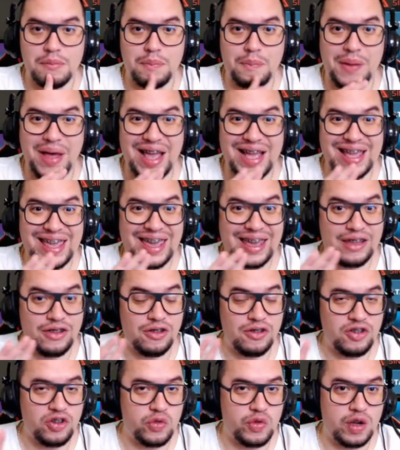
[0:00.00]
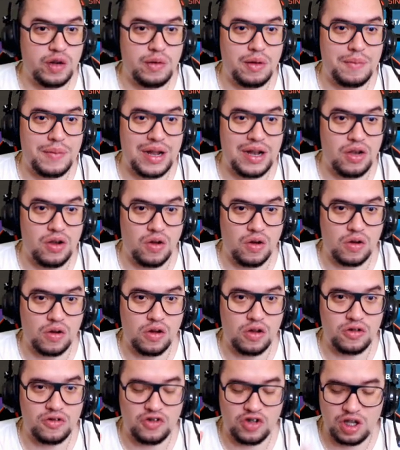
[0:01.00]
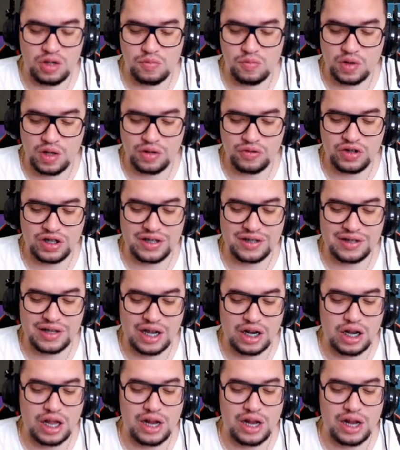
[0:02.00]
para que esto se vuelva más loco, sí, voy a utilizar